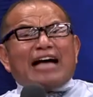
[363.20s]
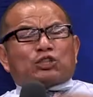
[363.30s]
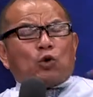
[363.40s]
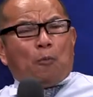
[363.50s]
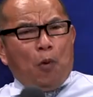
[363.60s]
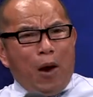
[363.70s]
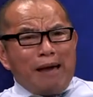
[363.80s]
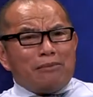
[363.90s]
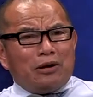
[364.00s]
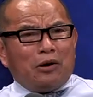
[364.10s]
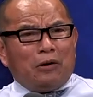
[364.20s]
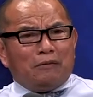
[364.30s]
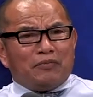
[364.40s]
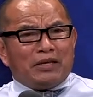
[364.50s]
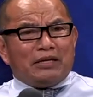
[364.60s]
a su
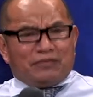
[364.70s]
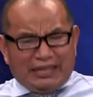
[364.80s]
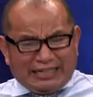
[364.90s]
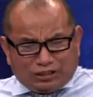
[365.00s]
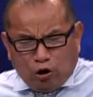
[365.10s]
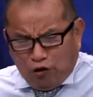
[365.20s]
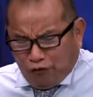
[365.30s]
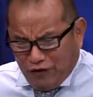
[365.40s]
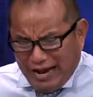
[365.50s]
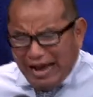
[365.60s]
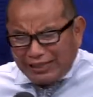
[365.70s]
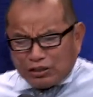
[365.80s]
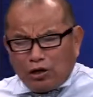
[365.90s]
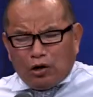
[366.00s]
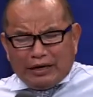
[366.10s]
pueblo
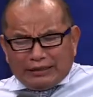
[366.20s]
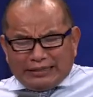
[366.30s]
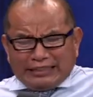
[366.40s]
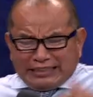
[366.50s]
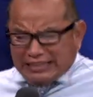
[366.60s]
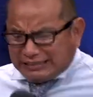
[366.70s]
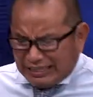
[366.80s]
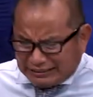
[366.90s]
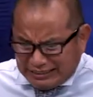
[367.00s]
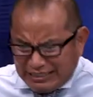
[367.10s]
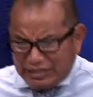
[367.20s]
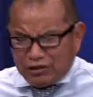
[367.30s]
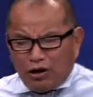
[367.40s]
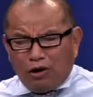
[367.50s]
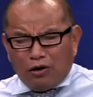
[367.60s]
desconfiado,
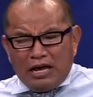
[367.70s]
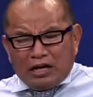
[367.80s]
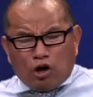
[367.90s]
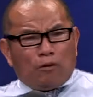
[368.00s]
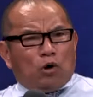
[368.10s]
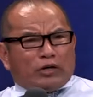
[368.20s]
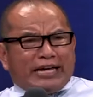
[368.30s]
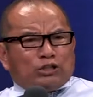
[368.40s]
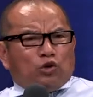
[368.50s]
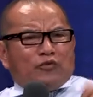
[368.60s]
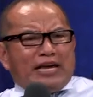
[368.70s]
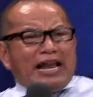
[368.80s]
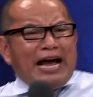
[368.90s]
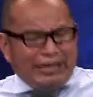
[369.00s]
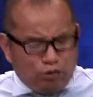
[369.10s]
entristecido, como que
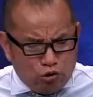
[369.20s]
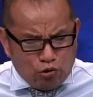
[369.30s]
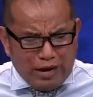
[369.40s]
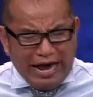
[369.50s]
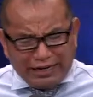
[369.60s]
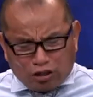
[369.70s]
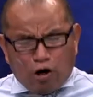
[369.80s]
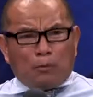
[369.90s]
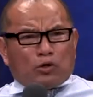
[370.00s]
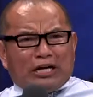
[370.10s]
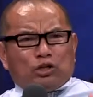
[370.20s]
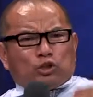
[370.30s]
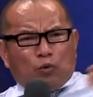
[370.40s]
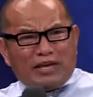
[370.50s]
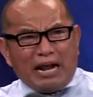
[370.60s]
anduviera en un lugar, como que no
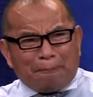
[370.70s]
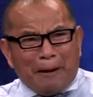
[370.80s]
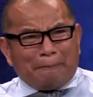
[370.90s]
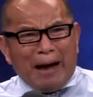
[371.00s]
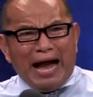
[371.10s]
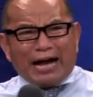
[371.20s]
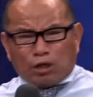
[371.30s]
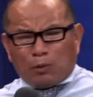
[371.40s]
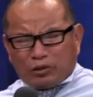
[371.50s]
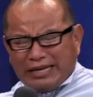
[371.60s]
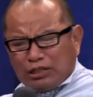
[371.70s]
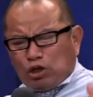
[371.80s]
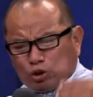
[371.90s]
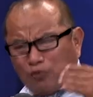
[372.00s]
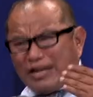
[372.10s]
tuviera papá, como que
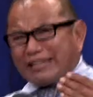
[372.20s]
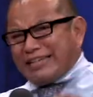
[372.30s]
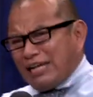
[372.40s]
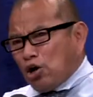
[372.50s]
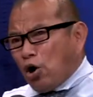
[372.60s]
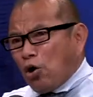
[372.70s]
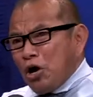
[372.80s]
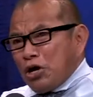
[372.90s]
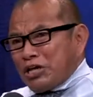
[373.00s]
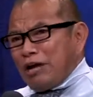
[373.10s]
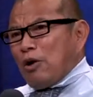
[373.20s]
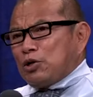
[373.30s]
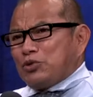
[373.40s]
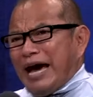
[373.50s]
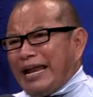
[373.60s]
no tuviera quien lo, lo
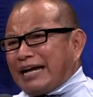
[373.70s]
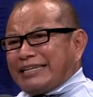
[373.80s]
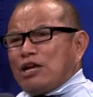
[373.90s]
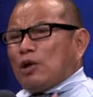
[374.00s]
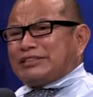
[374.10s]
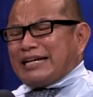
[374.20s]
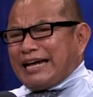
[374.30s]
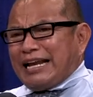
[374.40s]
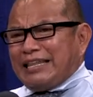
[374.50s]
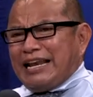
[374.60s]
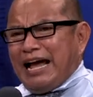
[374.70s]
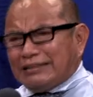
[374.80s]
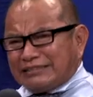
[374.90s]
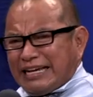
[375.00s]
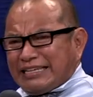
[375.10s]
ayudara, quien lo sacara
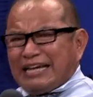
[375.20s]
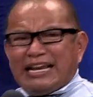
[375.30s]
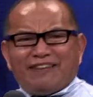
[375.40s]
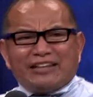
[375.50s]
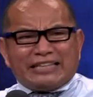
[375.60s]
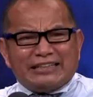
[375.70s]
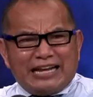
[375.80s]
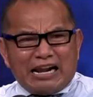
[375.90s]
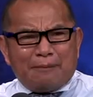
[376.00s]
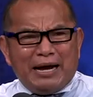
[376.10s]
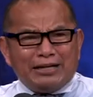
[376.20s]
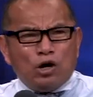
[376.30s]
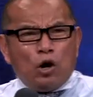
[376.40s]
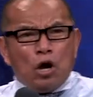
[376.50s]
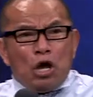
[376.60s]
adelante, quien le va a tender la
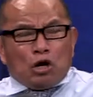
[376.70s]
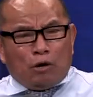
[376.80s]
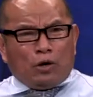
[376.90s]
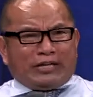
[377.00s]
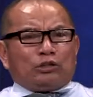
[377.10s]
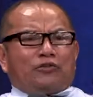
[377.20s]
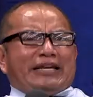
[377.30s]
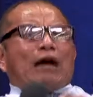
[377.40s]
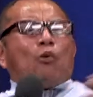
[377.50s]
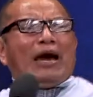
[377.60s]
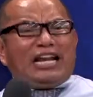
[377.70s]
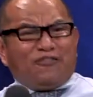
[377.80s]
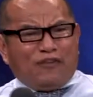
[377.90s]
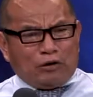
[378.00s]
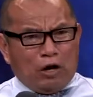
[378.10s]
mano, como que anduviera
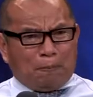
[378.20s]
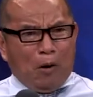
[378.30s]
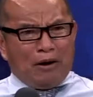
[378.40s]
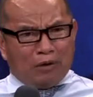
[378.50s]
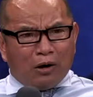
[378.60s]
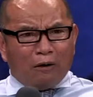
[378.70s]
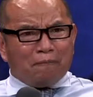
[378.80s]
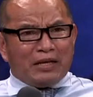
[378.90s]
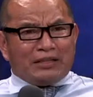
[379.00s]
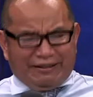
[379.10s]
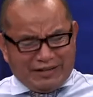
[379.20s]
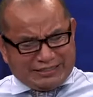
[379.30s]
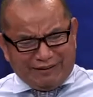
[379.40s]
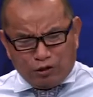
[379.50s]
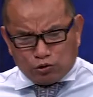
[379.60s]
huérfano el pueblo. Debe
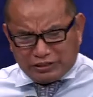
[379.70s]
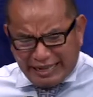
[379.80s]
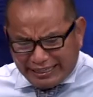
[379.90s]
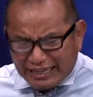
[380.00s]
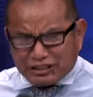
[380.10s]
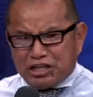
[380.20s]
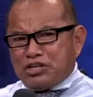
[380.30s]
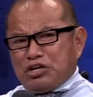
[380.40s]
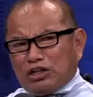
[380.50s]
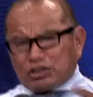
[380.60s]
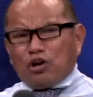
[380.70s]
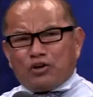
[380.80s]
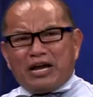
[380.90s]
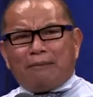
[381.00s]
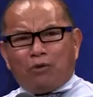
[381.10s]
saber usted que si Dios lo
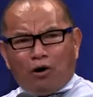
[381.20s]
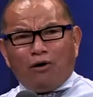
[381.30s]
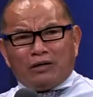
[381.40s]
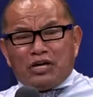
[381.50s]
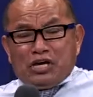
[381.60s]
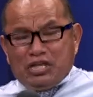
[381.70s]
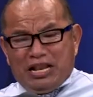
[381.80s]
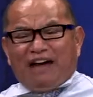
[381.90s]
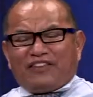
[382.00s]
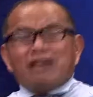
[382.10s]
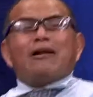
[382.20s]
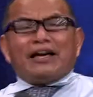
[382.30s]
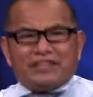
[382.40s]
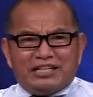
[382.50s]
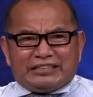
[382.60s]
llamó y la
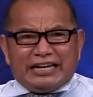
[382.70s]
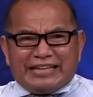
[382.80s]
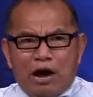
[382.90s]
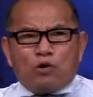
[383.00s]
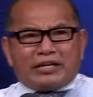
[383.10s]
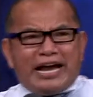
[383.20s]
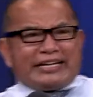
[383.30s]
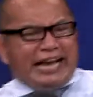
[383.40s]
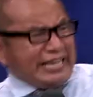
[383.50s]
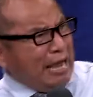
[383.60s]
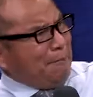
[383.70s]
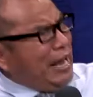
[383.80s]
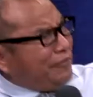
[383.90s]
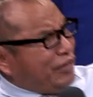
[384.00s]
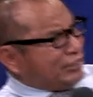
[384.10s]
Biblia dice que aunque aquella madre